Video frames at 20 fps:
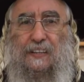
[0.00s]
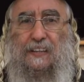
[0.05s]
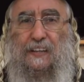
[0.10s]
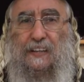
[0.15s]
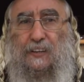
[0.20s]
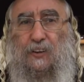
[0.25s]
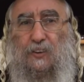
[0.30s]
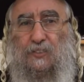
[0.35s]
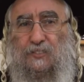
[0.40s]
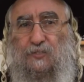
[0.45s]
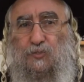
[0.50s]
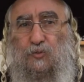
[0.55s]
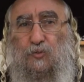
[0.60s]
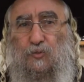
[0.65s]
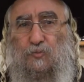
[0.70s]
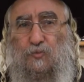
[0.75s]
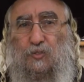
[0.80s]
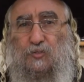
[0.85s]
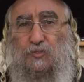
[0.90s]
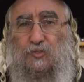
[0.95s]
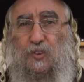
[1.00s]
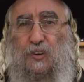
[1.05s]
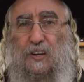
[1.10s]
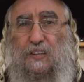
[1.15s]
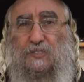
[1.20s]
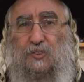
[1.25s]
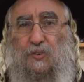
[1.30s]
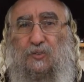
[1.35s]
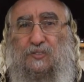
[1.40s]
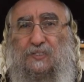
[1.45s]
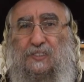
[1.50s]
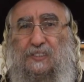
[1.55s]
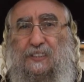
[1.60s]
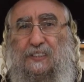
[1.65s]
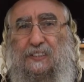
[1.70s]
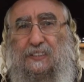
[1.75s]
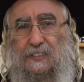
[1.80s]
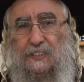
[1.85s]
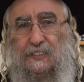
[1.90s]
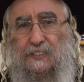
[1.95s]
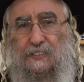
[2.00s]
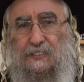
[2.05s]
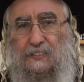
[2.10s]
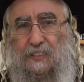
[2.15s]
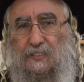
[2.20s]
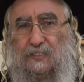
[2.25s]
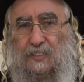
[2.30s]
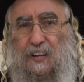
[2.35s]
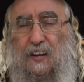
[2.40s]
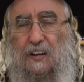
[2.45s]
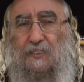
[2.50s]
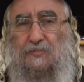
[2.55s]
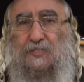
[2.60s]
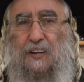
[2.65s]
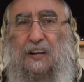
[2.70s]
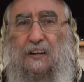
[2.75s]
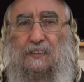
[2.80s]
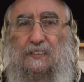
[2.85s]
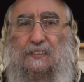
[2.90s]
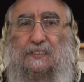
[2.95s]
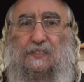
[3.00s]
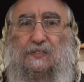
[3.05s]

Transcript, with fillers: Et quand tout le monde sera sorti, ça sera la fin.